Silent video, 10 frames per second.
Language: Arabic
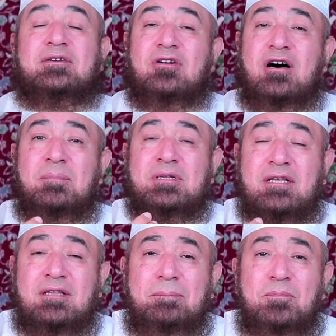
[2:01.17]
القراءه
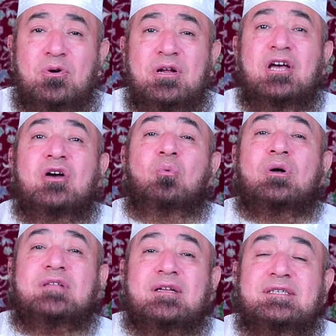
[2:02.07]
بتدبر
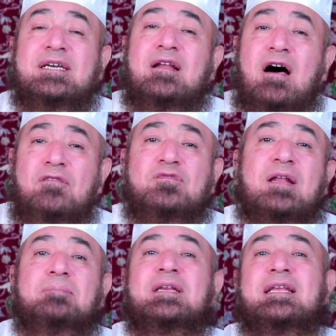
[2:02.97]
وترتيل
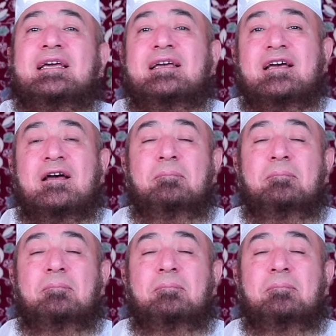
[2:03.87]
افضل من ايه